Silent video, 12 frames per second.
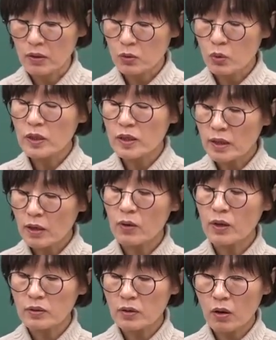돈이
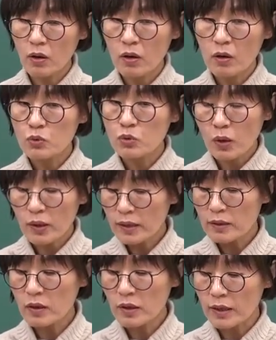있다고 해서 무조건
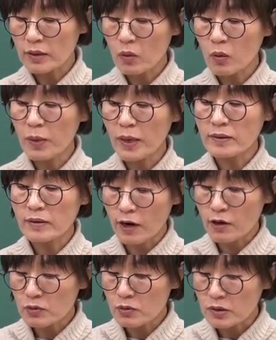하는 건 아니고 배제
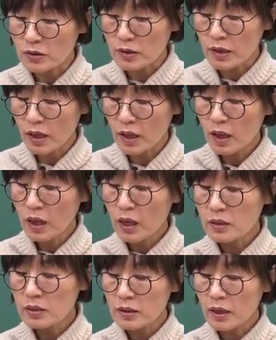당할 수도 있는데
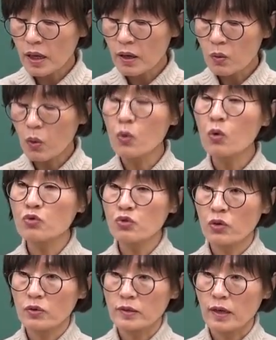그게
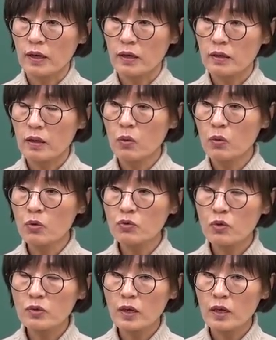공공수용장. 그러니까
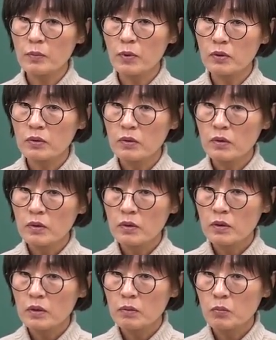공공수용장이면
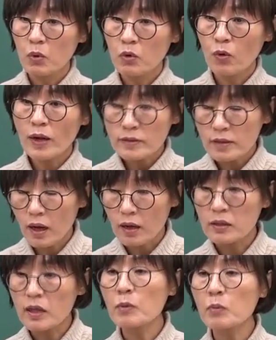뭐꽉 차.
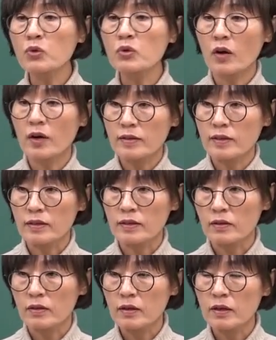그 다음에 못
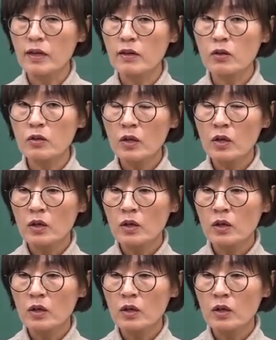들어가잖아요. 그러니까 이거는